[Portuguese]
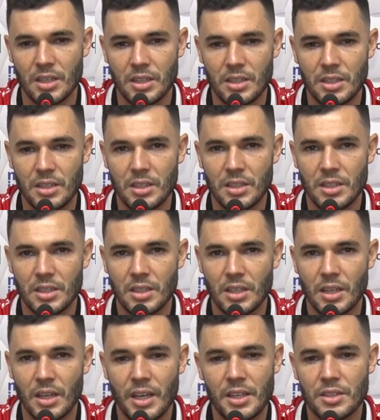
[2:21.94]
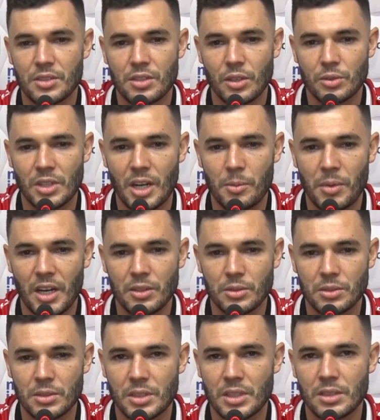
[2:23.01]
E é isso, é o
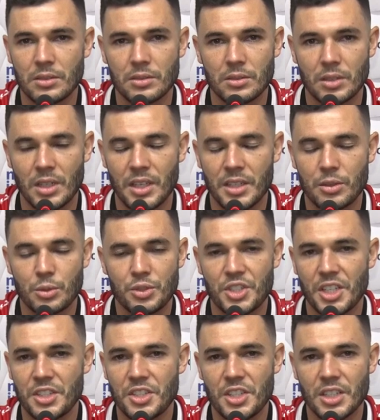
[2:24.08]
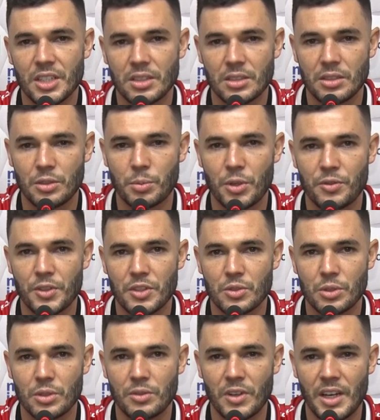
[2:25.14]
trabalho aí do dia a dia, que o
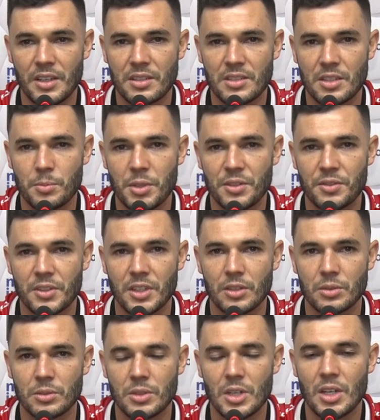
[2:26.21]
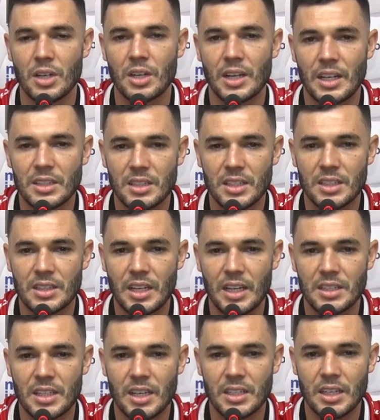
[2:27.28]
professor vai simplificando cada
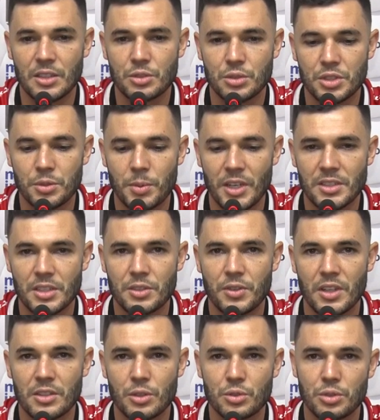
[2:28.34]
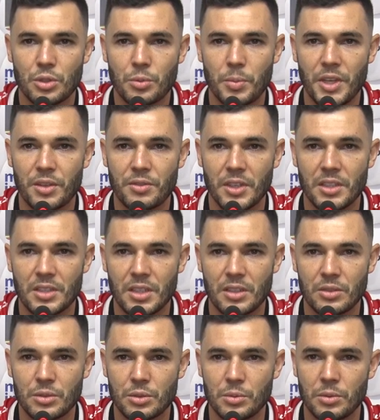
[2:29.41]
detalhe, cada ajuste para a gente fazer o jogo perfeito
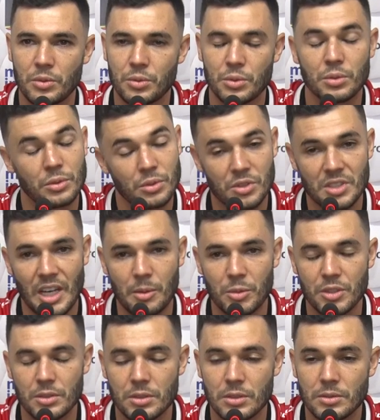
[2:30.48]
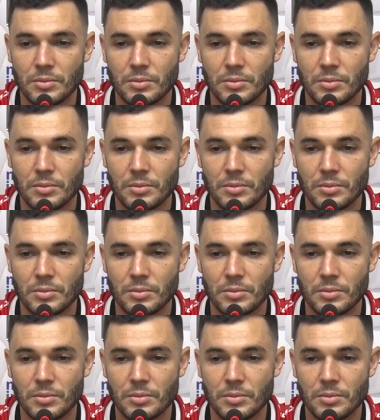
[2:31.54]
aí no, no, no sábado.